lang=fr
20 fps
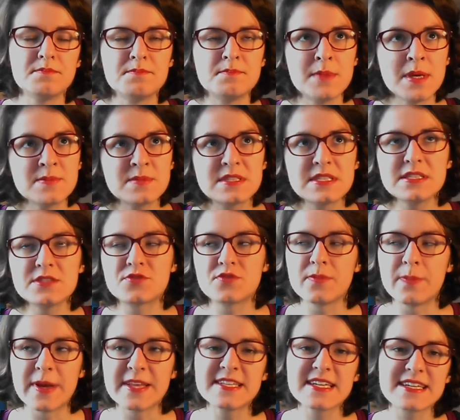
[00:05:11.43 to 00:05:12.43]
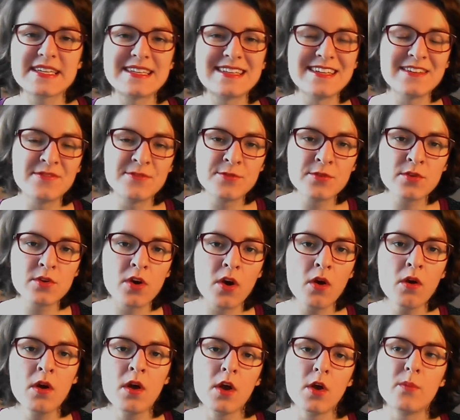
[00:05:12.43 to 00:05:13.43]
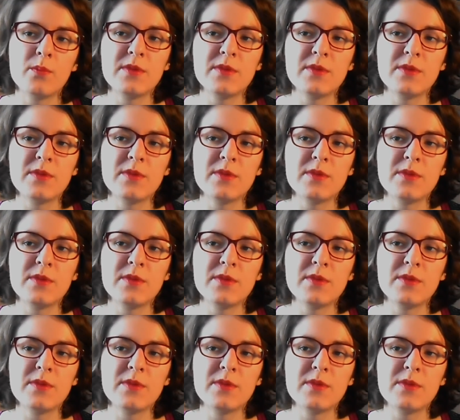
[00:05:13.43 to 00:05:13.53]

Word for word: même si je vais pas dire qu'il est violent,